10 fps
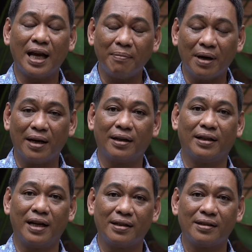sama
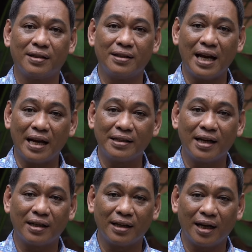dan
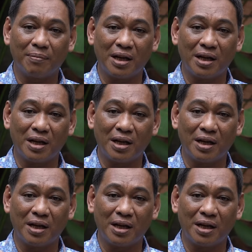sejajar dengan